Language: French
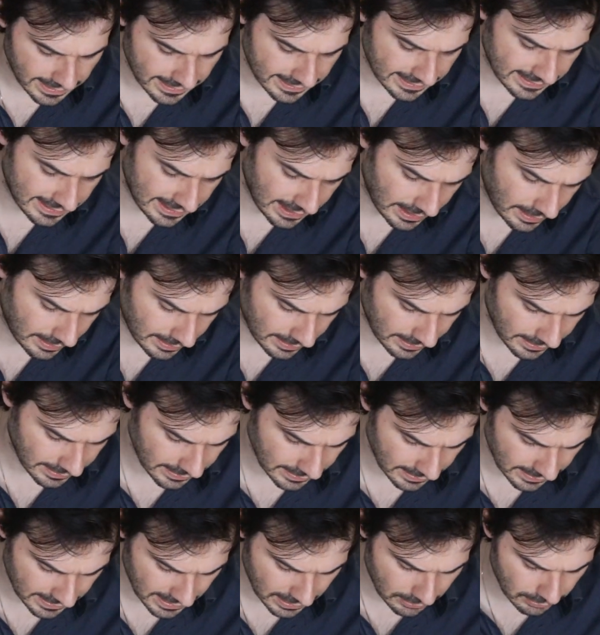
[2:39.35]
Ça
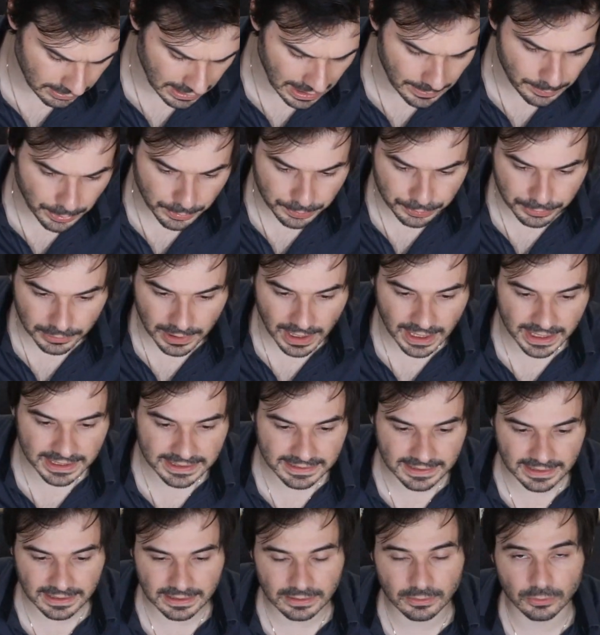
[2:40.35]
séduit la
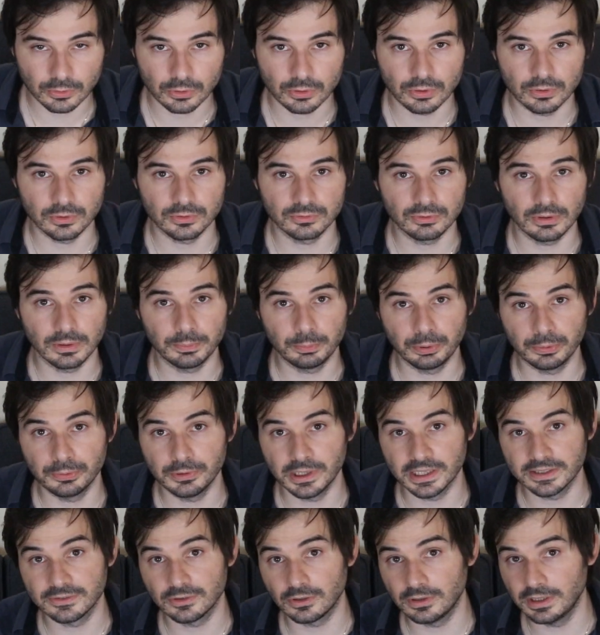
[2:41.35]
popularité, donc euh, soit
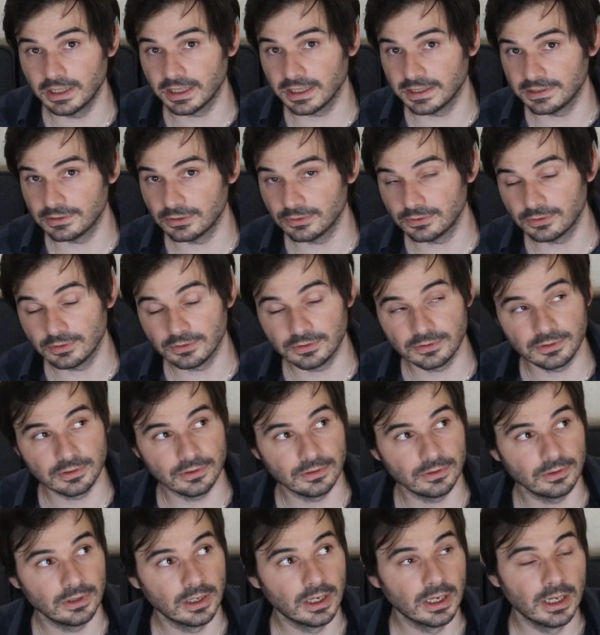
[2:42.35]
populaire sur les réseaux
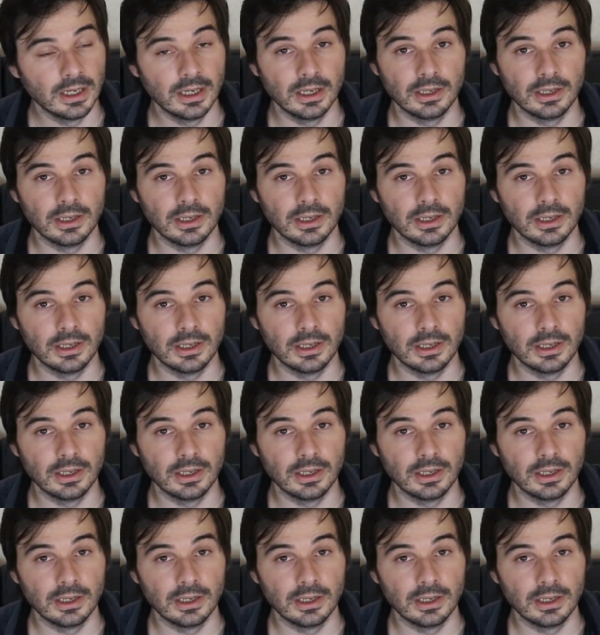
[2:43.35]
sociaux,